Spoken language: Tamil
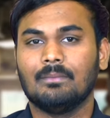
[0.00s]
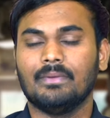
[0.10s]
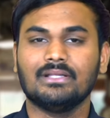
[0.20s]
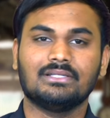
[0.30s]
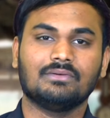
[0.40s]

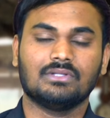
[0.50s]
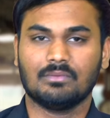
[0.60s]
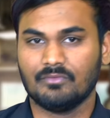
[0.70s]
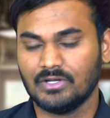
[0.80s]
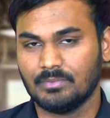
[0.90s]
மே த்ரீ வந்து
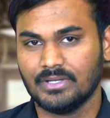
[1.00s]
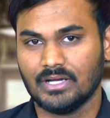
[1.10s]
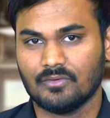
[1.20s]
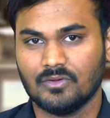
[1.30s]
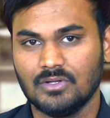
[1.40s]
நம்ம வெயிட் பண்ணி
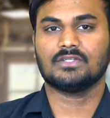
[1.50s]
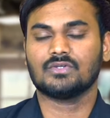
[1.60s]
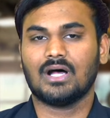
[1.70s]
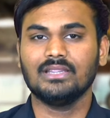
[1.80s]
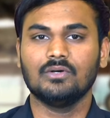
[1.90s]
ஆகணும் ஸோ
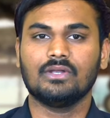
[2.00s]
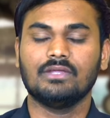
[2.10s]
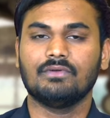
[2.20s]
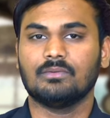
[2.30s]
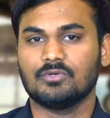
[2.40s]
அந்த ஒரு
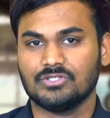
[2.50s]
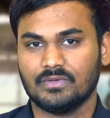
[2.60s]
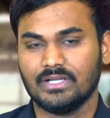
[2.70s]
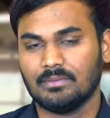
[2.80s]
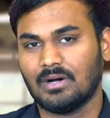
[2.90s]
ஈவெண்ட்டை
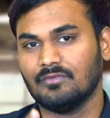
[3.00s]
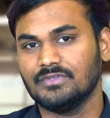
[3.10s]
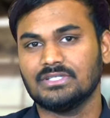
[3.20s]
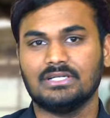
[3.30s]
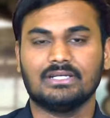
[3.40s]
முடிஞ்சவொடனே நம்ம
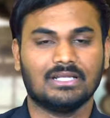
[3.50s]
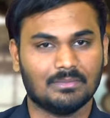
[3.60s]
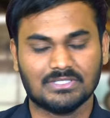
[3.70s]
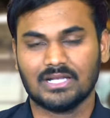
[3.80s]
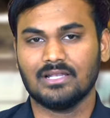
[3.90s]
அஃபிஷியல் டீட்டெயில்
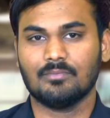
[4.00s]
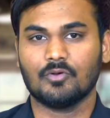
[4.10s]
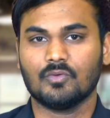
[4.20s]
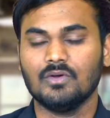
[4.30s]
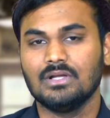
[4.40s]
நம்ம சேனலில்
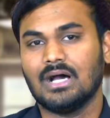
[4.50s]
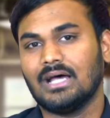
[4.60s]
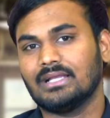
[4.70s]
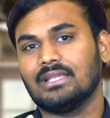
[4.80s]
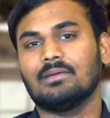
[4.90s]
போடுவோம்
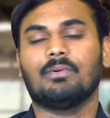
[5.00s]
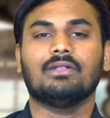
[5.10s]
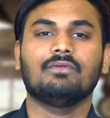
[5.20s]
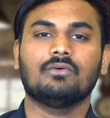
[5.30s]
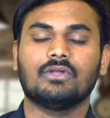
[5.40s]
அதுக்கு நீங்கள் பண்ண
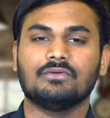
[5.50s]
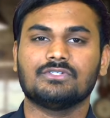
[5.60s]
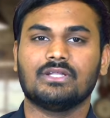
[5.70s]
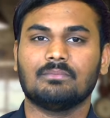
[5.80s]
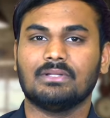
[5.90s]
வேண்டிய ஒரே
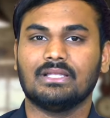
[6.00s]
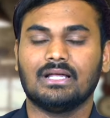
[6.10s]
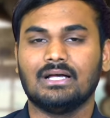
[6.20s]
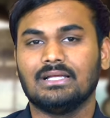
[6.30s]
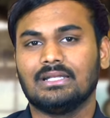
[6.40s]
விஷயம் என்னன்னு
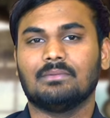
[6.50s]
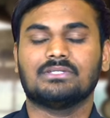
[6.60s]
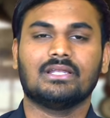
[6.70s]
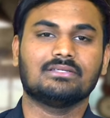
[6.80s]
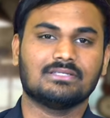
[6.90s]
பார்த்தீங்கன்னா நம்ம
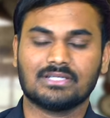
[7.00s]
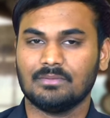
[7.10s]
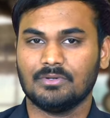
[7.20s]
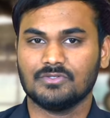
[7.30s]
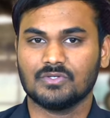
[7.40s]
சேனலை
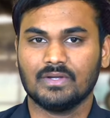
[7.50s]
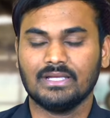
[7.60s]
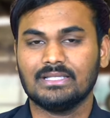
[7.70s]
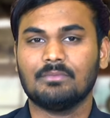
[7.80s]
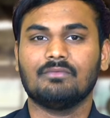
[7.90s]
சப்ஸ்கிரைப் பண்ணி வச்சுங்க
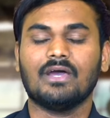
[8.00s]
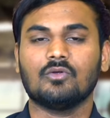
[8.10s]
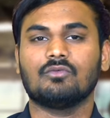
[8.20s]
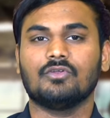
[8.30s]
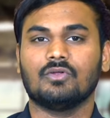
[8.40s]
இதே மாதிரி வேற
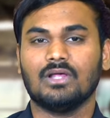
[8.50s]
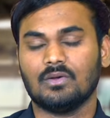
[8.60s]
ஒரு வீடியோவில்